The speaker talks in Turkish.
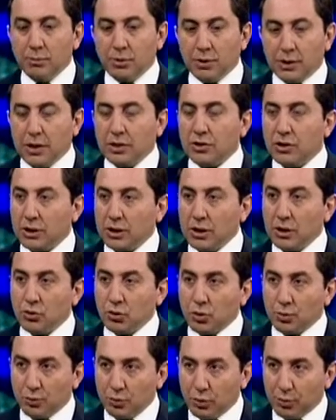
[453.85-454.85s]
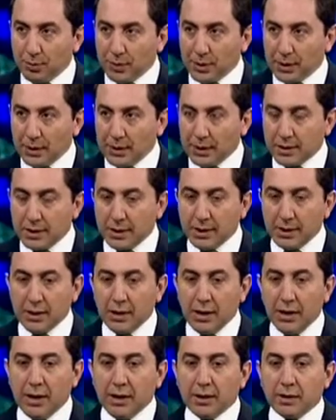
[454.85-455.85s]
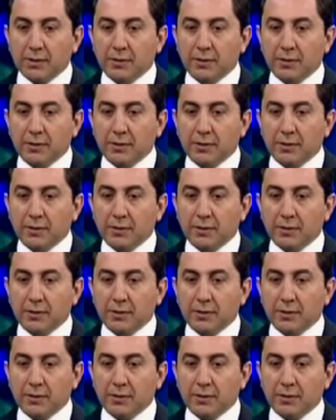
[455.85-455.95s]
Bu gerçekten çok, çok büyük bir destek çok,